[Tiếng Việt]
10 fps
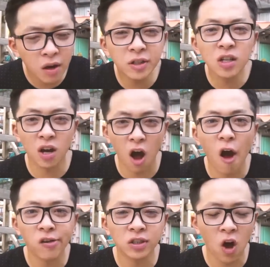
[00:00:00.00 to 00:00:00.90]
Rất là
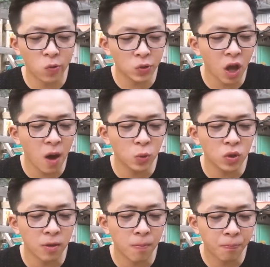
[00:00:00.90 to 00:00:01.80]
ngọt, ngọt của tôm,
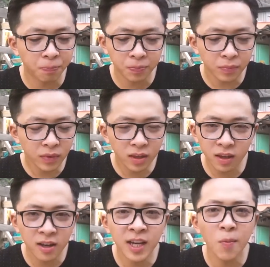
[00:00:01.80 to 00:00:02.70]
của thịt.
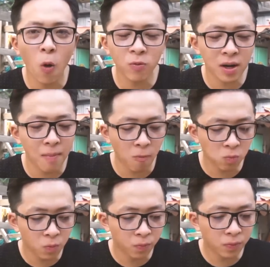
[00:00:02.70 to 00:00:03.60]
Cái bột rất là mỏng.